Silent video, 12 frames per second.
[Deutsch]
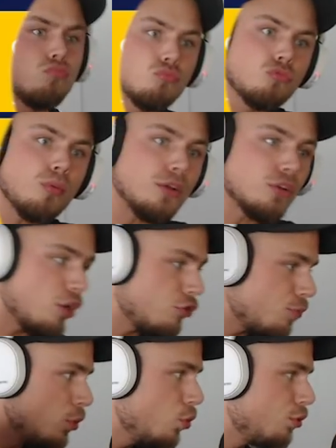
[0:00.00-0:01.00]
32
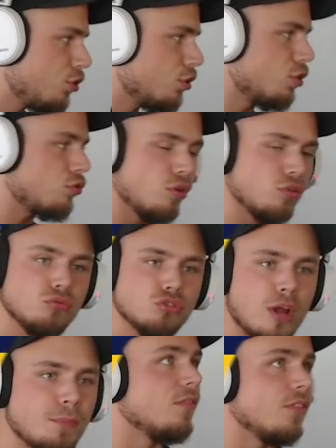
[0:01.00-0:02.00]
Minütchen, das war ein
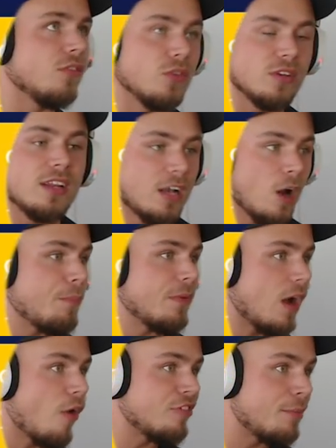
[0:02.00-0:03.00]
Schnäppchen. Und glaubt mir, die
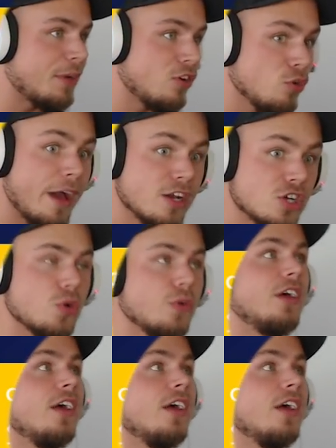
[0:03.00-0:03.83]
Aufnahme geht über eine Stunde.